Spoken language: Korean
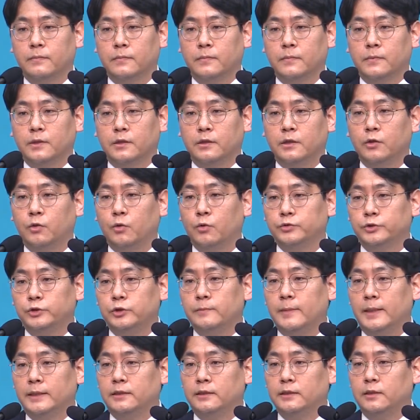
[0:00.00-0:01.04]
그리고 술
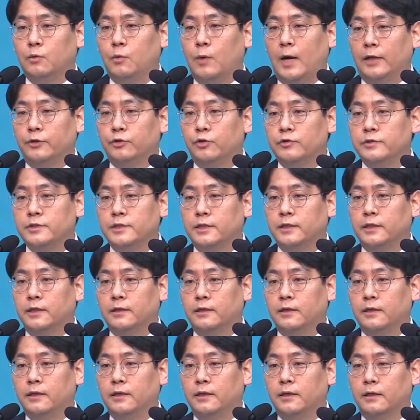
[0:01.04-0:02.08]
맡은
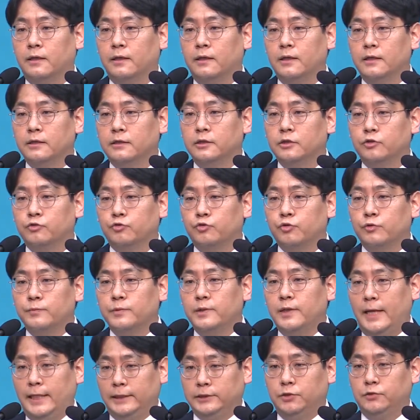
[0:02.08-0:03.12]
관원장에게 그 꿈을
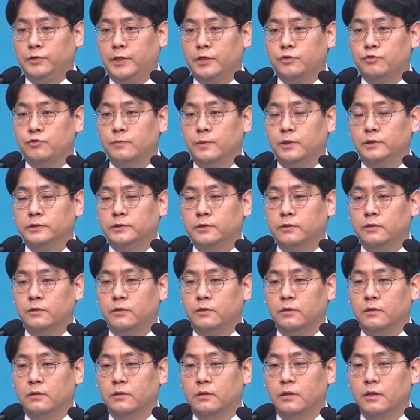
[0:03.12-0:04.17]
해석해
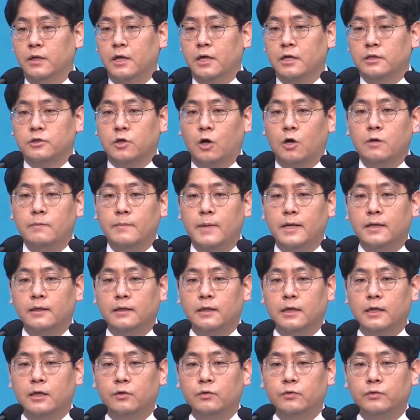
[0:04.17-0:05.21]
주면서 절망
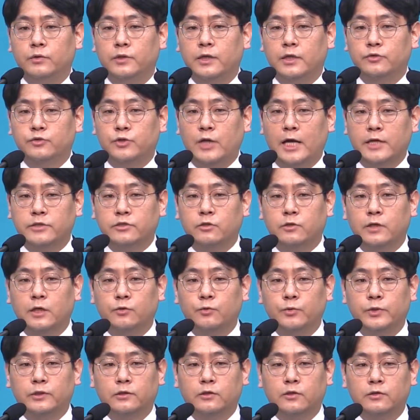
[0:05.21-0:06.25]
가운데 좌절하고
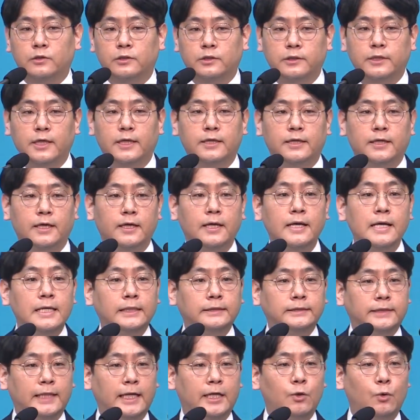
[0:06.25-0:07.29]
있던 그에게
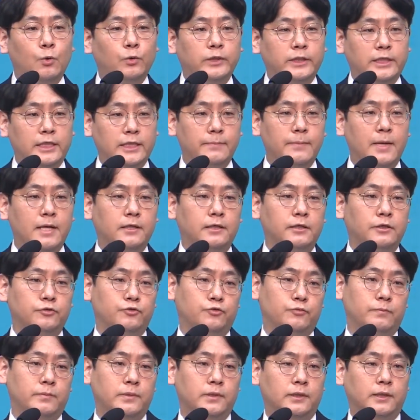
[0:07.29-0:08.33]
새로운 희망을
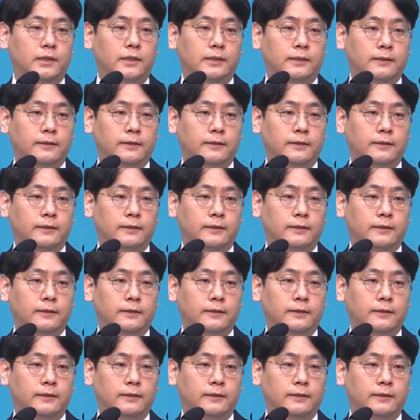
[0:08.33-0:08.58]
줍니다.